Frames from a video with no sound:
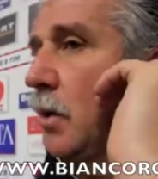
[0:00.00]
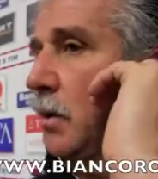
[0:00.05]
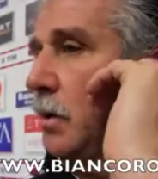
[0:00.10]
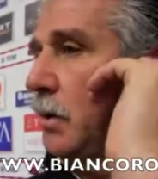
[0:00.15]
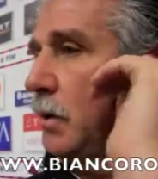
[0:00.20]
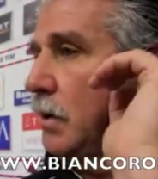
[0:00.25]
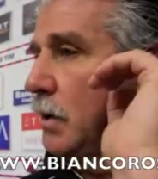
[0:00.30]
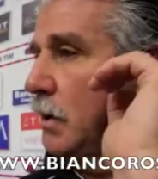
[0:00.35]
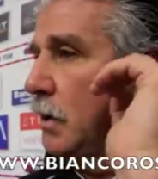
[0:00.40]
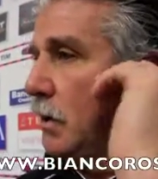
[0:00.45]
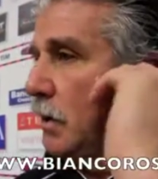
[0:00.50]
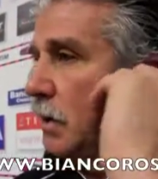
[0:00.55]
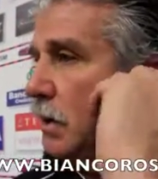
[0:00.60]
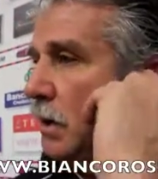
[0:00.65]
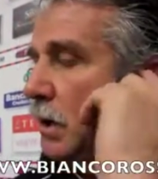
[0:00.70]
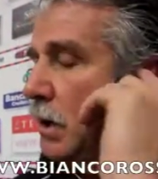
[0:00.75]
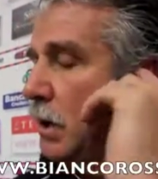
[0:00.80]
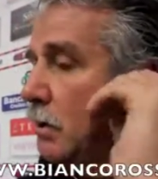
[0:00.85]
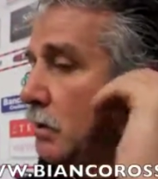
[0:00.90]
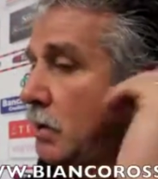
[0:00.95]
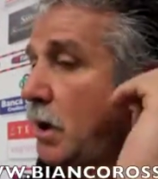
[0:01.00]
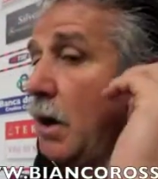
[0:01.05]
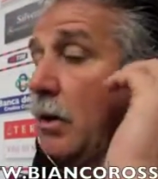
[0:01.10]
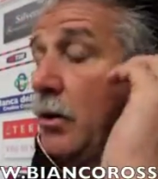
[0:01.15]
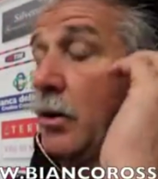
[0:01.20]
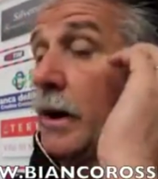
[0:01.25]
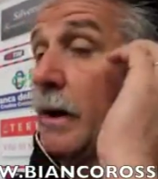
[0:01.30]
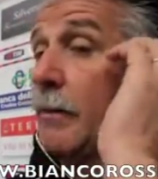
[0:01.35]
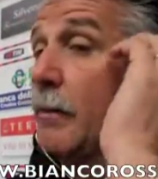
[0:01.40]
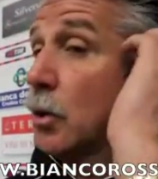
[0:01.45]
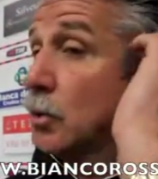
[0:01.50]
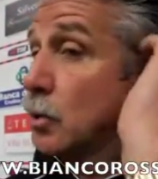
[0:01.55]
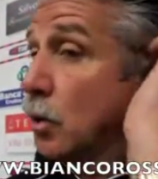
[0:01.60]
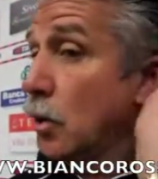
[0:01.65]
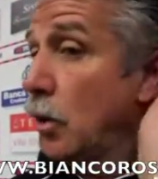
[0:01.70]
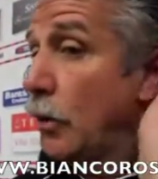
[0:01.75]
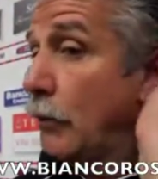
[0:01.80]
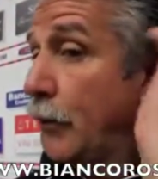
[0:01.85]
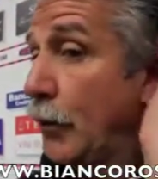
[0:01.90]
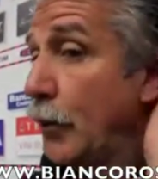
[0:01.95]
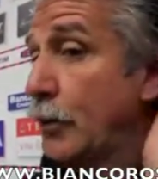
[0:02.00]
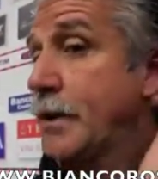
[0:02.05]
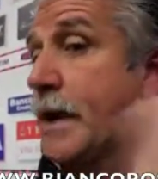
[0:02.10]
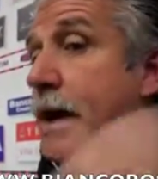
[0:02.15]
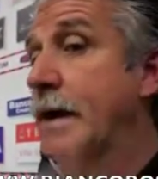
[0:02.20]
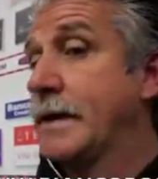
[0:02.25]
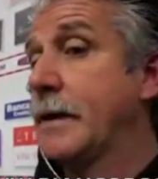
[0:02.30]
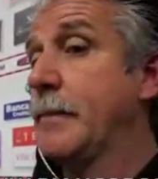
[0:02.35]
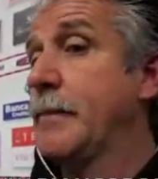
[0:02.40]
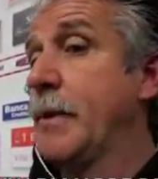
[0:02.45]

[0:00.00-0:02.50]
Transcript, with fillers: non è molto confortante, no, non è molto confortante